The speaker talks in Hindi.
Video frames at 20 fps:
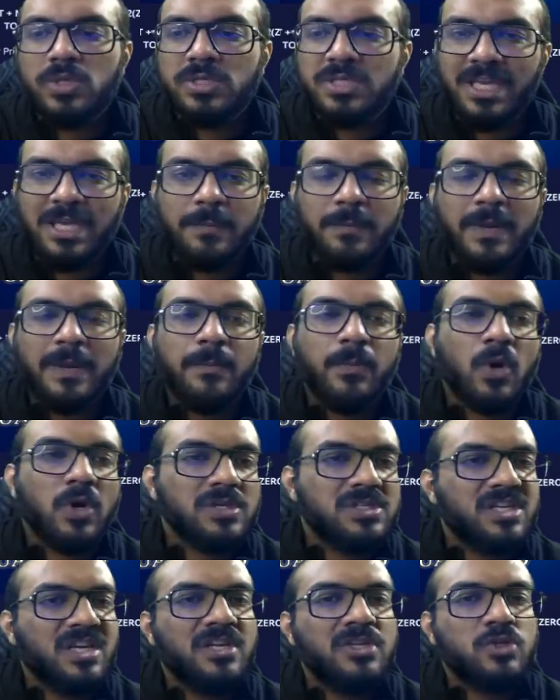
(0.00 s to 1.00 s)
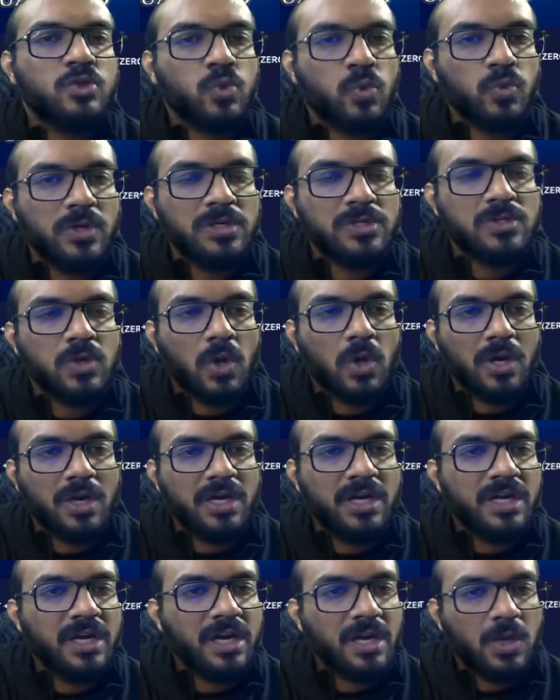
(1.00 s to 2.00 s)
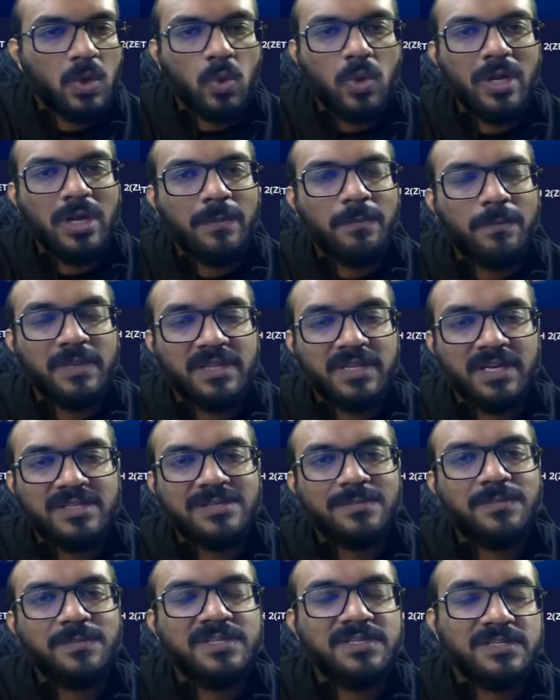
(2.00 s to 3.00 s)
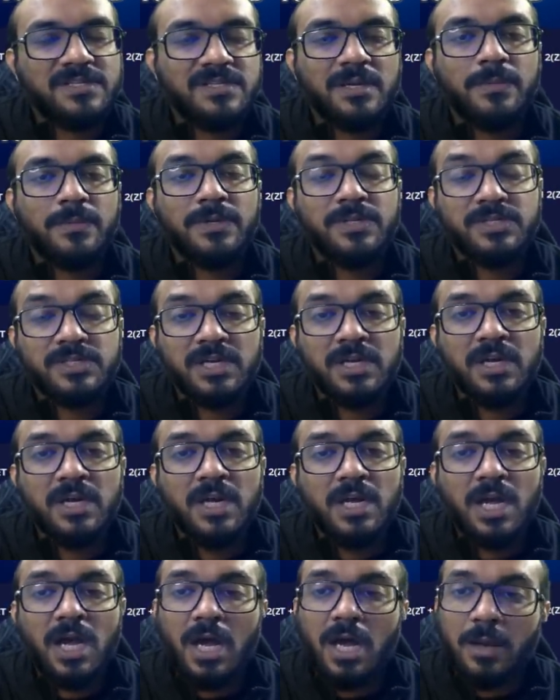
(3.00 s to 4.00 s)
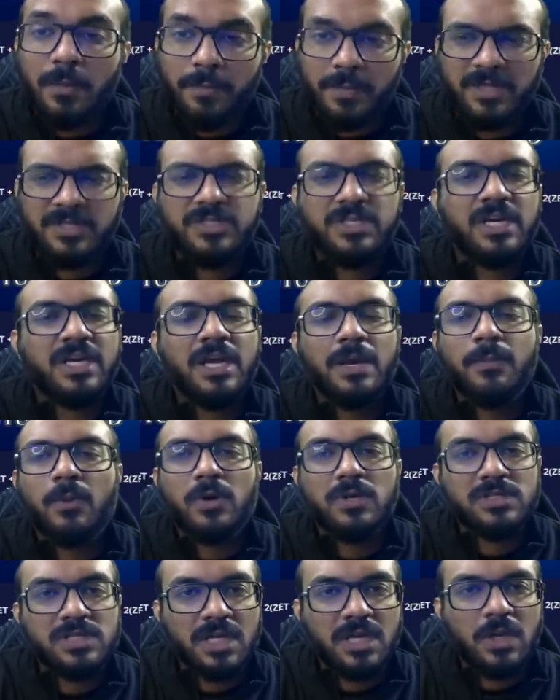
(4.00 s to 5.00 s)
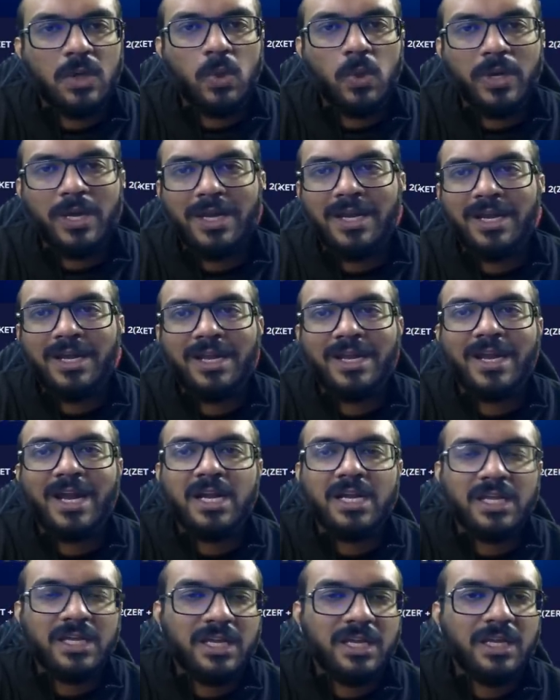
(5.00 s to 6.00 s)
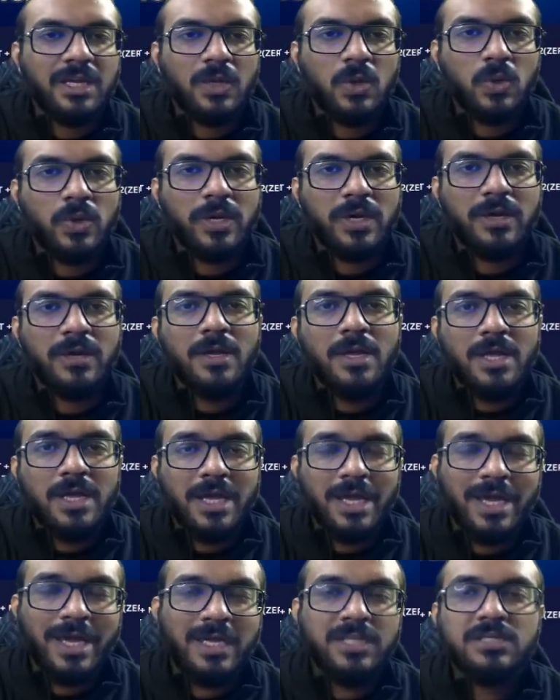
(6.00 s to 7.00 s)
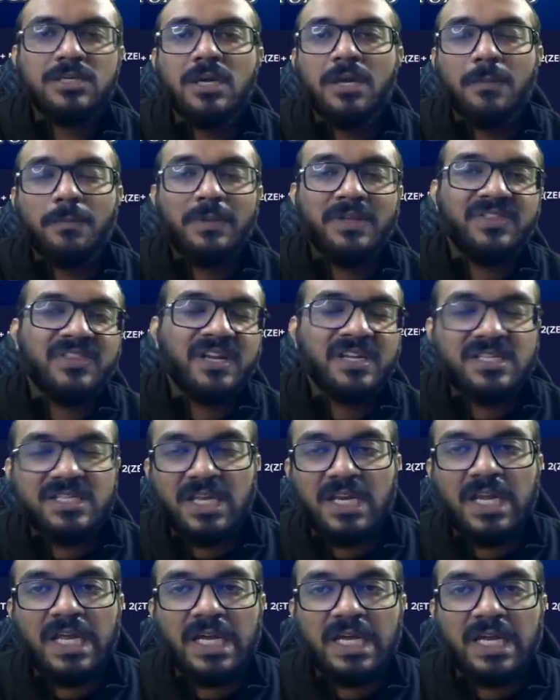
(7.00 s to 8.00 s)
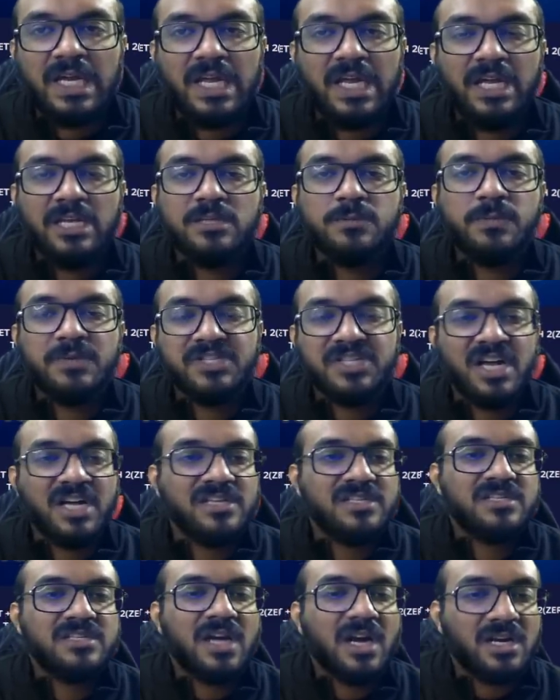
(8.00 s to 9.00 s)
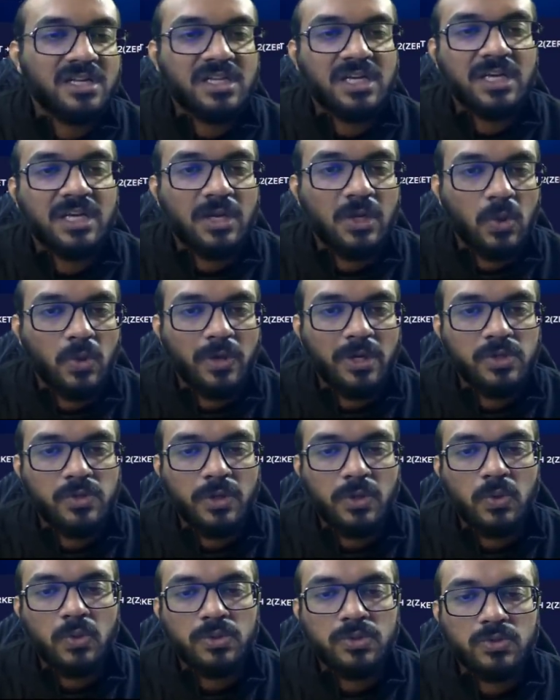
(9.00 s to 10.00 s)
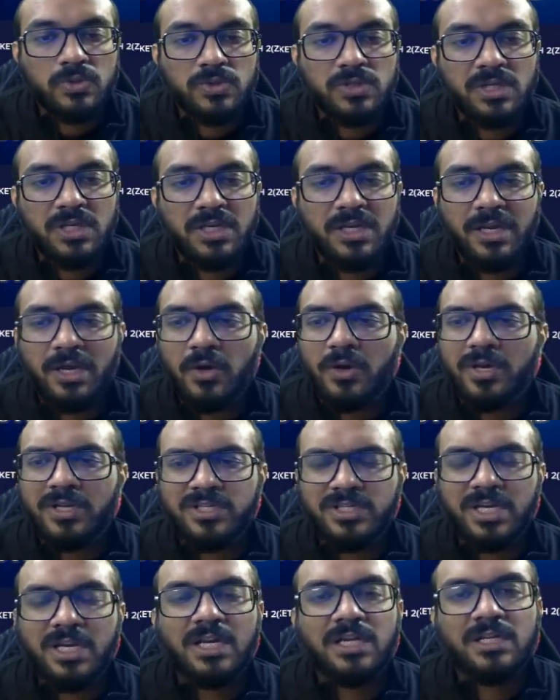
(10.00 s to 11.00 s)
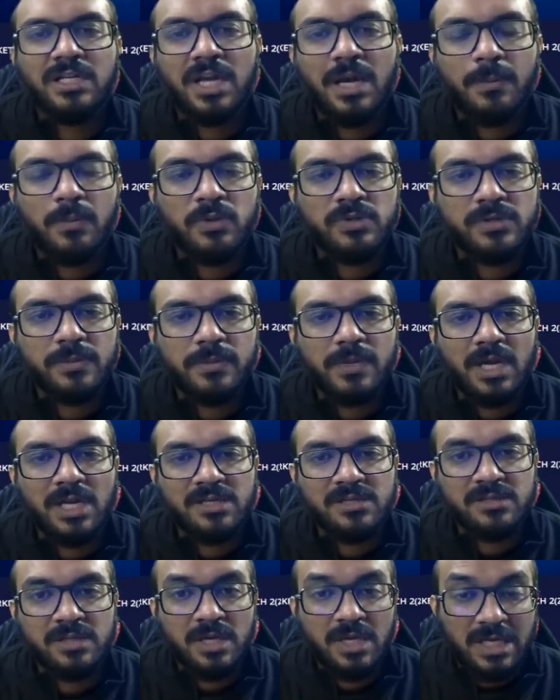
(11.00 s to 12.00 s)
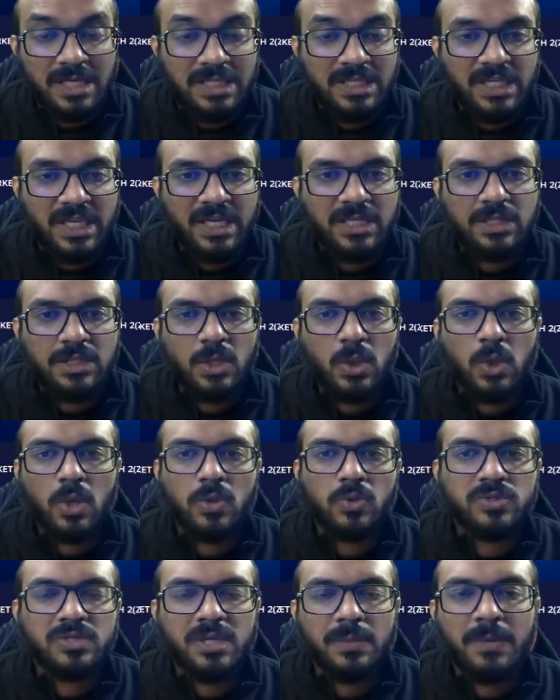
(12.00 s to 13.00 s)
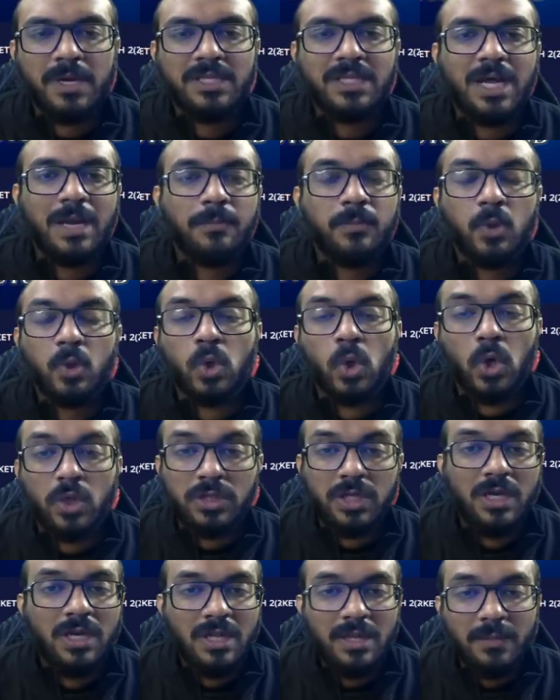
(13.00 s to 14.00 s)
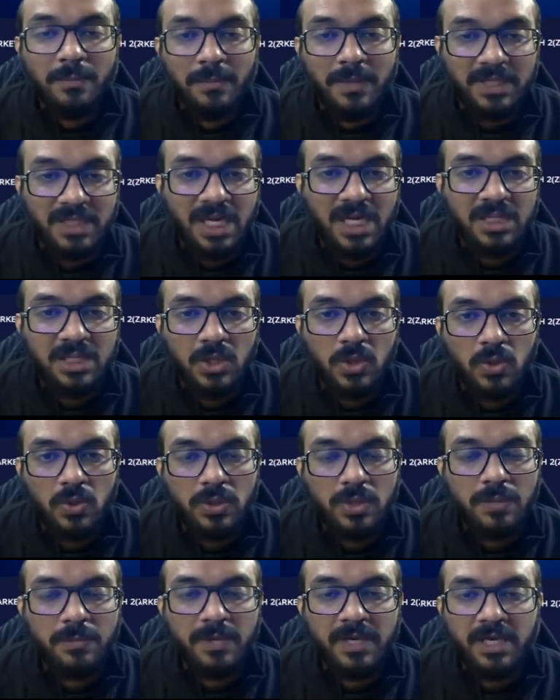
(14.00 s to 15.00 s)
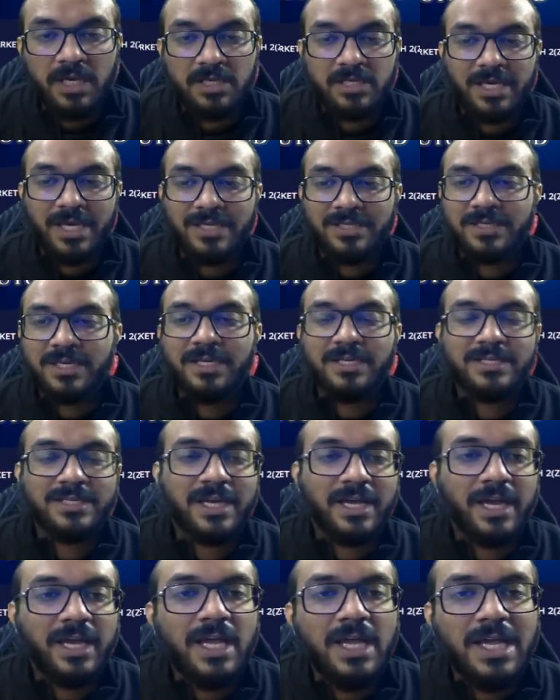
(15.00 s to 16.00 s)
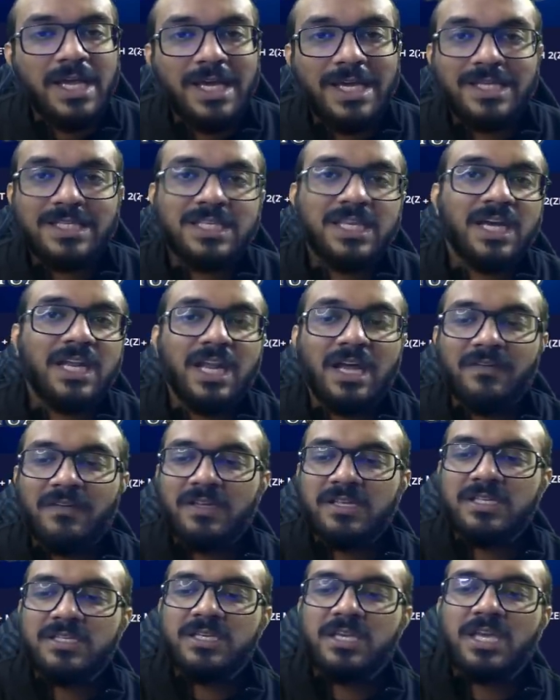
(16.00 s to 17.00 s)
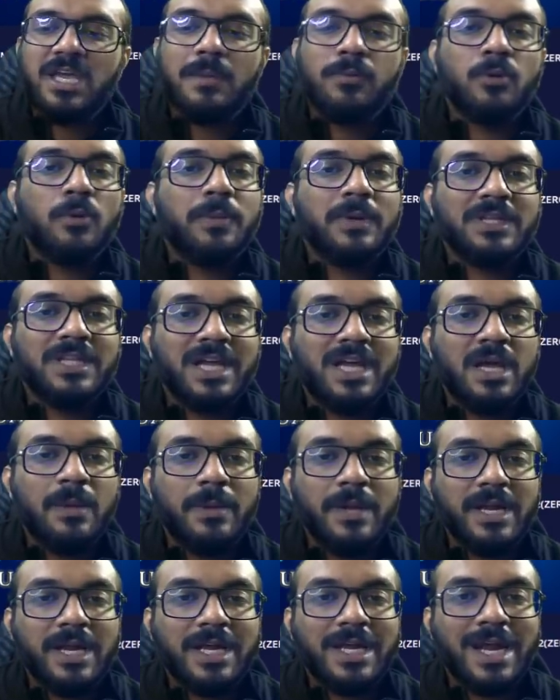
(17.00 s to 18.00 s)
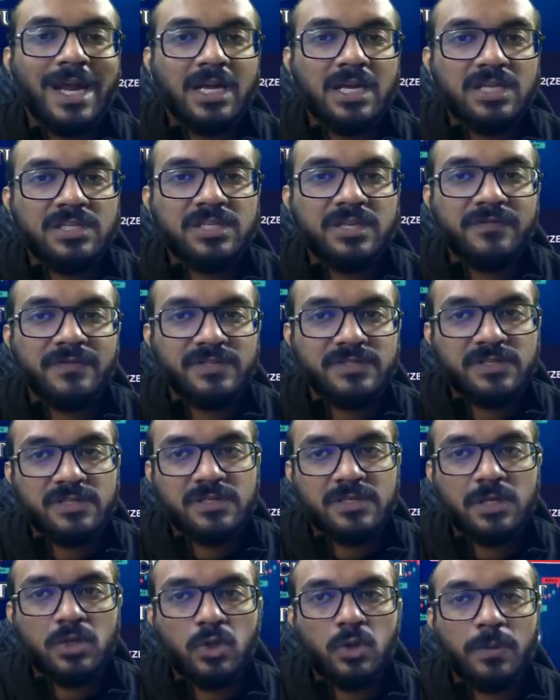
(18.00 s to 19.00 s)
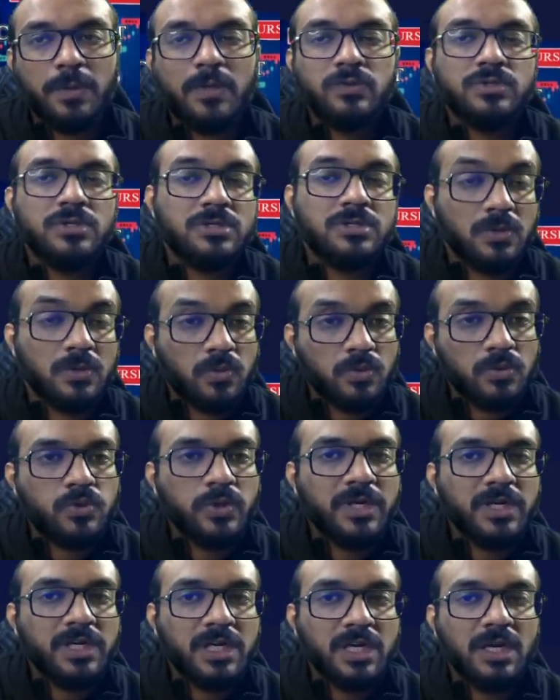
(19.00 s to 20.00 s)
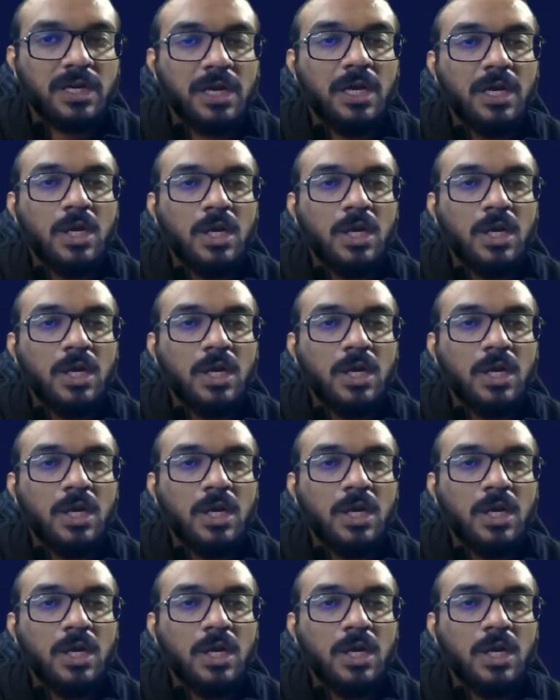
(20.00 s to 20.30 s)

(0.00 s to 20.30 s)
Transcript: लोग सीख पाए बहुत सारे स्टूडेंट्स ऑलरेडी एनरोल्ड है पंद्रह से बीस हजार बच्चा बच्चा क्या बहुत सारे लोग हैं अलग अलग कैटेगरी के लोग हैं एज पंद्रह से लेकर एज पचास साठ तक के लोग हैं जो ये कोर्स को सीख रहे हैं और अच्छा लगता है आप लोग जब क्लास देखते हो और उसके बाद आप लोग खुद बताते हो कि भाई ऐसा ऐसा है इसके अलावा जैसे कि आपको पता है हमारा कैटलेस इन्वेस्टर्स का ग्रुप है उसे जरूर ज्वाइन करना